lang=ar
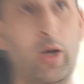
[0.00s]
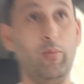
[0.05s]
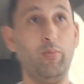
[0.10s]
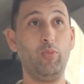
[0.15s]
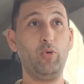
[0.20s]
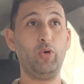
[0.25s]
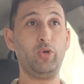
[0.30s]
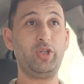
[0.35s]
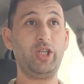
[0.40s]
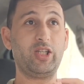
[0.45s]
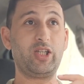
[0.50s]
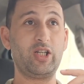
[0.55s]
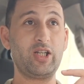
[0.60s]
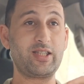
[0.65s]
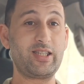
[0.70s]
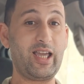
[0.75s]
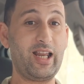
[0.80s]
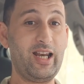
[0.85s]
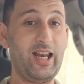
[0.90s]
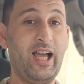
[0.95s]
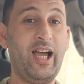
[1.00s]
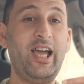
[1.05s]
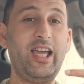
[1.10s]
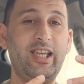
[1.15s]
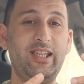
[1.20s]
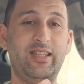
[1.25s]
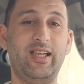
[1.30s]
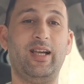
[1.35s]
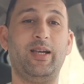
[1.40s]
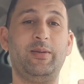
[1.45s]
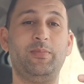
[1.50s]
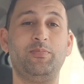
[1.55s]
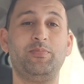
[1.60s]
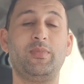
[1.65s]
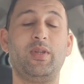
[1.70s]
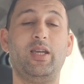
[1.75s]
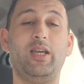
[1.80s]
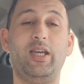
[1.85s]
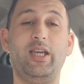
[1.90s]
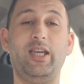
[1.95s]
مولوديه الجزائر العائده
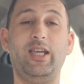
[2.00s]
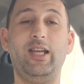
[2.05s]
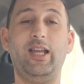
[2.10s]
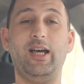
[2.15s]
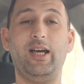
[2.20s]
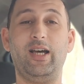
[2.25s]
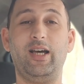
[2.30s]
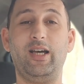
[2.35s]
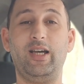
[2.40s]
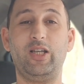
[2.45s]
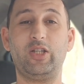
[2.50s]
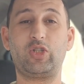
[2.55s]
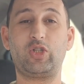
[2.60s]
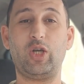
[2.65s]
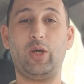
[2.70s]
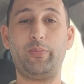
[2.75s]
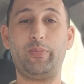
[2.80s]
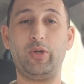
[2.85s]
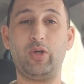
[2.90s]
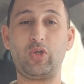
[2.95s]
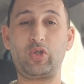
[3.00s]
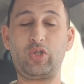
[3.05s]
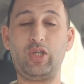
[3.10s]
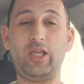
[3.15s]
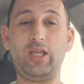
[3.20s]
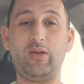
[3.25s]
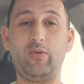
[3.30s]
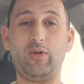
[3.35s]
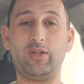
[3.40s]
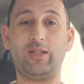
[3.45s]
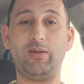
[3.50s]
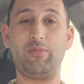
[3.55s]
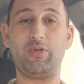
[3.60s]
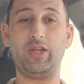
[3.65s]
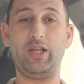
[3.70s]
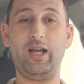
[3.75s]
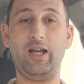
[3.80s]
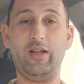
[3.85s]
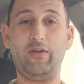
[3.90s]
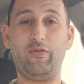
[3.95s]
الى تشامبيونز ليج
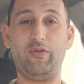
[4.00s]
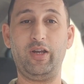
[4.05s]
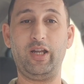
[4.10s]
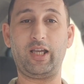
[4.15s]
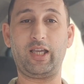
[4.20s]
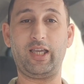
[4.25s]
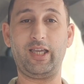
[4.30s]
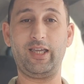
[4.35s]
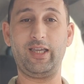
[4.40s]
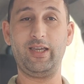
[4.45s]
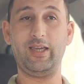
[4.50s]
والتمثيل الافريقي